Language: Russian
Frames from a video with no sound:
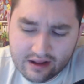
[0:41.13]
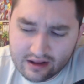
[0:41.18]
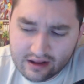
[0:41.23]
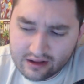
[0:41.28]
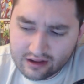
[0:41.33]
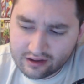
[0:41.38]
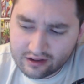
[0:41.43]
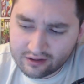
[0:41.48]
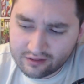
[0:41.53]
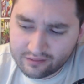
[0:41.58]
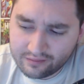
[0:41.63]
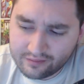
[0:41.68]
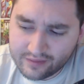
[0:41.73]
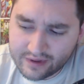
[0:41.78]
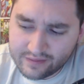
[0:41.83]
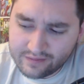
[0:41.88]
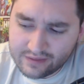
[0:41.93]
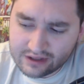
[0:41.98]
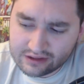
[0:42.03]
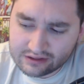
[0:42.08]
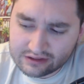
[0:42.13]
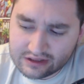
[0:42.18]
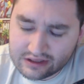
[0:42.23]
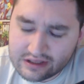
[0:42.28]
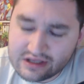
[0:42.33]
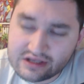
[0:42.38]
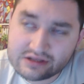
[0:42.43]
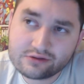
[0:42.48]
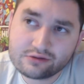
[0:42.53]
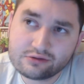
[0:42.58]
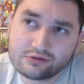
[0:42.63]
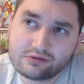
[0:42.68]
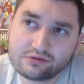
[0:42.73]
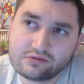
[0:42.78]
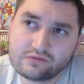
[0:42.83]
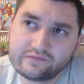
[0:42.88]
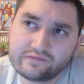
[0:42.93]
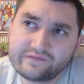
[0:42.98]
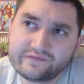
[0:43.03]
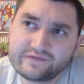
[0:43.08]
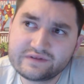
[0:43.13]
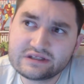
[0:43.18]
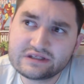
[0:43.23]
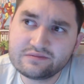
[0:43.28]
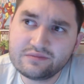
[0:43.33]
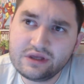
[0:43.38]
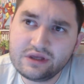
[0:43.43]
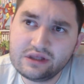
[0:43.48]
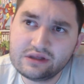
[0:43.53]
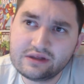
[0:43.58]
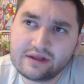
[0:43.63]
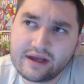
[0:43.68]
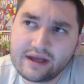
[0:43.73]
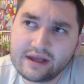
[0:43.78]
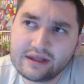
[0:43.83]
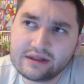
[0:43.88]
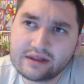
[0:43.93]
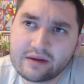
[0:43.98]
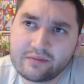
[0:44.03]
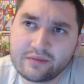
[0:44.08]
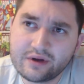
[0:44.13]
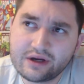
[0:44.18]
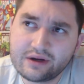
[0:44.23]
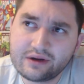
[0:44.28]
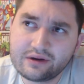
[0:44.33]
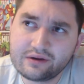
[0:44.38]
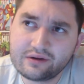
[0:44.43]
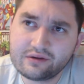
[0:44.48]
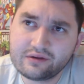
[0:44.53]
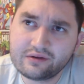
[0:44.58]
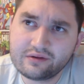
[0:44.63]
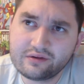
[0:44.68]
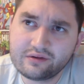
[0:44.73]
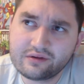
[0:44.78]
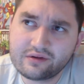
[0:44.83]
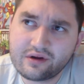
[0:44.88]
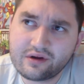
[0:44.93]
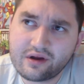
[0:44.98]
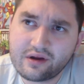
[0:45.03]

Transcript: э, моменты лезут в СМИ, да, и там их э,